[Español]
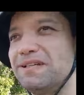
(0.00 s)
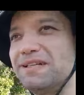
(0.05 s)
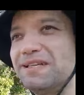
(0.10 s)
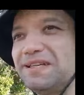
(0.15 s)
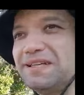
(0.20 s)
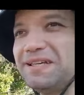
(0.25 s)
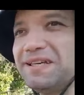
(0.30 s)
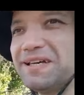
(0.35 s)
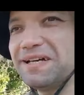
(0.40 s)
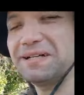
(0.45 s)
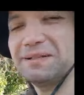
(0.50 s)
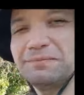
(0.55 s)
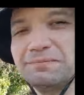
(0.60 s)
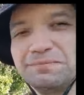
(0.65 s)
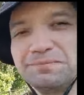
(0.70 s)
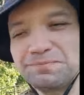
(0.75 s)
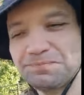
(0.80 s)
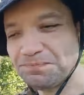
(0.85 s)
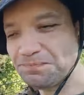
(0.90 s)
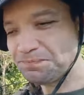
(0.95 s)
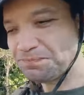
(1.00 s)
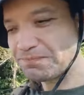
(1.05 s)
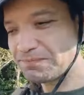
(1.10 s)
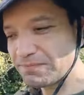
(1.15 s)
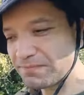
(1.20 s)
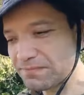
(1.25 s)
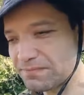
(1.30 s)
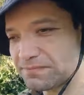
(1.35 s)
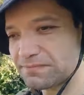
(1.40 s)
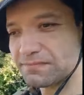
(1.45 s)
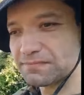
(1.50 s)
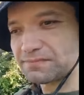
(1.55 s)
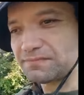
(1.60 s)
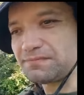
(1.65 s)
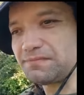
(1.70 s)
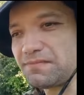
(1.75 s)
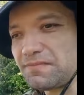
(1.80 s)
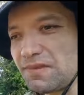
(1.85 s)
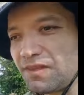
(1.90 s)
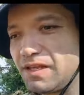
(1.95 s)
Y en
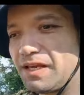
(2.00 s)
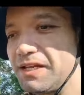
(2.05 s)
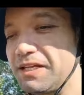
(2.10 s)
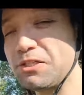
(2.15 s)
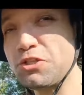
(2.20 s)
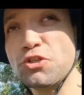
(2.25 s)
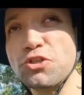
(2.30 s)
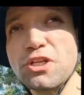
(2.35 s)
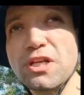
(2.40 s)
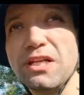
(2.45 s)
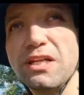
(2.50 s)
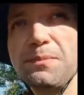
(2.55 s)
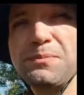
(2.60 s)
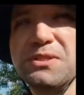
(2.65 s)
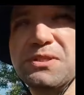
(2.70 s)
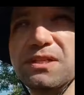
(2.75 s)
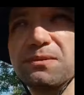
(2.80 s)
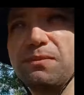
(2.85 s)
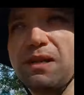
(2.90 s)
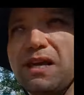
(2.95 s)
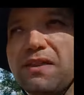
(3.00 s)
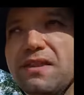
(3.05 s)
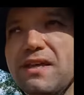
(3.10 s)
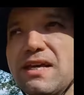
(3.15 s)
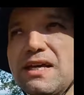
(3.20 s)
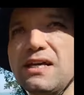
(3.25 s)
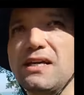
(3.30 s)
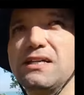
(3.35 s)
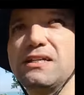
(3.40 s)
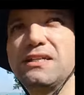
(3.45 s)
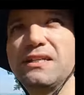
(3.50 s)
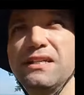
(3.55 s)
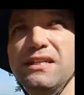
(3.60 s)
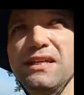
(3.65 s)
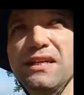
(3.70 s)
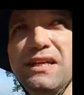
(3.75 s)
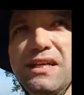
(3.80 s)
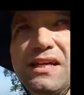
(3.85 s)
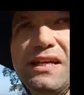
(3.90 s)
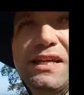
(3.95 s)
esos clips la idea
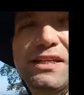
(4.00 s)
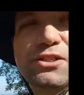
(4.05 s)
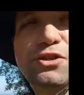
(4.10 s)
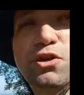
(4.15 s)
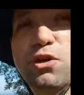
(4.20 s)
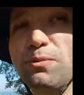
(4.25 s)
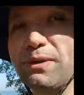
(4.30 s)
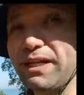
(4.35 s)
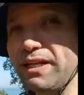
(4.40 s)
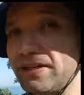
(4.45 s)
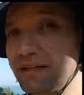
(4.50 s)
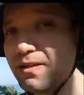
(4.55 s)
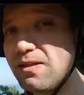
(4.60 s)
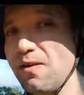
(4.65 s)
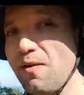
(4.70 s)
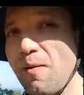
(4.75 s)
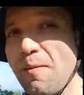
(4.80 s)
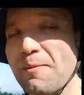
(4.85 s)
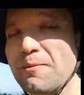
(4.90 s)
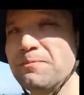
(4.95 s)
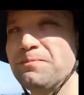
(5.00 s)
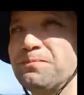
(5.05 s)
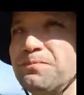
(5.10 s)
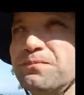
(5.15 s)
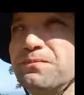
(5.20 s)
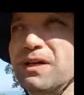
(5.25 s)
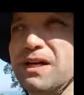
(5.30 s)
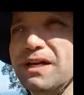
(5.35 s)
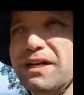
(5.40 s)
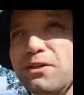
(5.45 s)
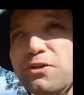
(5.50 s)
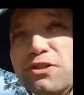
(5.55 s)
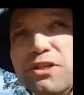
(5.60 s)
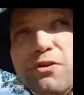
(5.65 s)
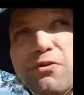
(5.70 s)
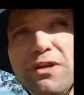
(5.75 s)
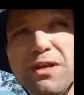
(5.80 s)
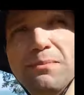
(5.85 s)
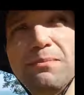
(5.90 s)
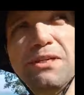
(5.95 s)
es doble. Para aquellos que
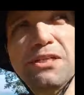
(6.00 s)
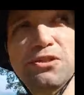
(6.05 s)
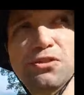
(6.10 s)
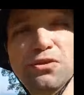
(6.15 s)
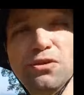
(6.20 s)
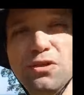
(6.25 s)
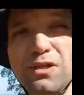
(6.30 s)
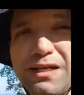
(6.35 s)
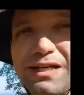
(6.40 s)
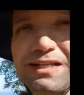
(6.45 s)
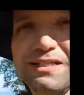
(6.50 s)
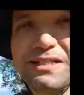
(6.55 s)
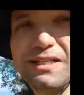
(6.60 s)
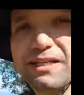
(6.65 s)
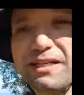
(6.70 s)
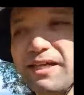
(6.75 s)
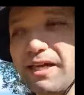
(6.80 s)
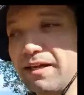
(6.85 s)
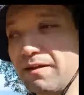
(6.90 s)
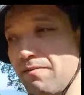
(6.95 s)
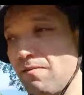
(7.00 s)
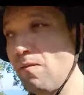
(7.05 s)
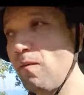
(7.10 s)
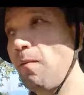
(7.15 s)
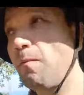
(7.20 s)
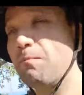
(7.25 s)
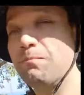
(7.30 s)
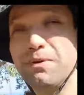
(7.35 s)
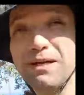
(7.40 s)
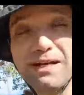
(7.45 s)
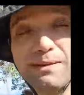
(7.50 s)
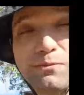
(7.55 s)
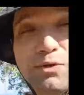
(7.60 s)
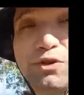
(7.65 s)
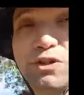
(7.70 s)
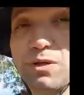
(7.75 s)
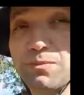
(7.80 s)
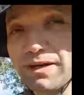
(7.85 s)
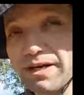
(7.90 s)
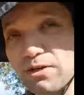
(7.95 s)
no hayan visto la serie, para
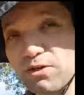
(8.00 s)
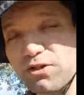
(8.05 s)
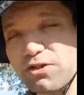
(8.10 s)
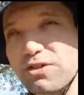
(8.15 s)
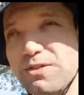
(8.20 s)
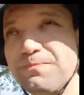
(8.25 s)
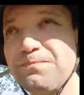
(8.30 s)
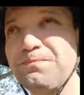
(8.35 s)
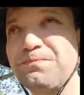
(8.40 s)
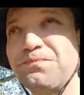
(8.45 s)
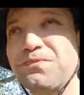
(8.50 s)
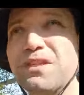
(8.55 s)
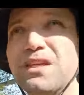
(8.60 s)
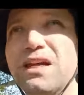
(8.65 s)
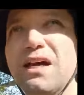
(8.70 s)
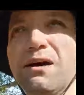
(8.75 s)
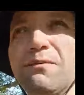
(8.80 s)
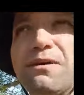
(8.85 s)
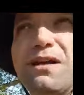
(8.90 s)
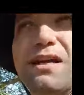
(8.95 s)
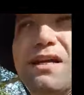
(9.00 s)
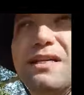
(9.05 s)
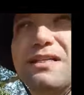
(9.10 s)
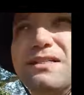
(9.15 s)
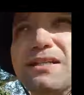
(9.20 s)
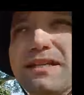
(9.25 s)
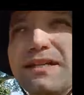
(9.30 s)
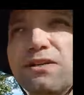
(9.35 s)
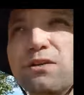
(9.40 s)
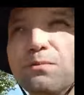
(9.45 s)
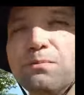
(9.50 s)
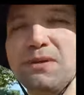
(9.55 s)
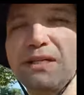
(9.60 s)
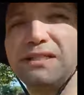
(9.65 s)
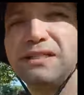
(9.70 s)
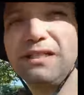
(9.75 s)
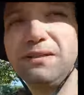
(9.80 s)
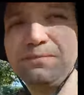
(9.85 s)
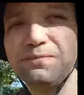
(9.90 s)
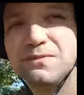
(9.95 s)
motivaros a ver la serie
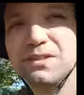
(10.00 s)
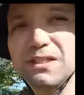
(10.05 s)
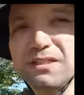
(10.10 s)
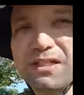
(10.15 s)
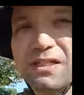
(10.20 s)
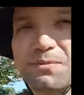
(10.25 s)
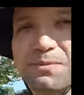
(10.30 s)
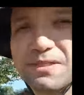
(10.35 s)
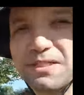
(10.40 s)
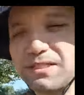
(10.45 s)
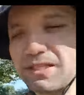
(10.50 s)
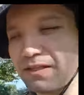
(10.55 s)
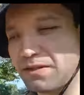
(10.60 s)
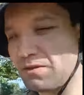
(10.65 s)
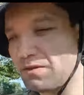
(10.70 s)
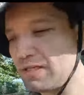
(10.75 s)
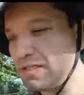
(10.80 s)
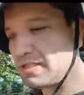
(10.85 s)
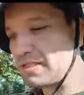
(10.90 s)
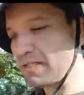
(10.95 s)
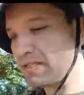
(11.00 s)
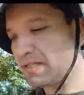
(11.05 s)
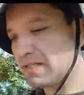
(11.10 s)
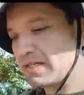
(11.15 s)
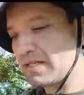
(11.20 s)
completa de tres presentaciones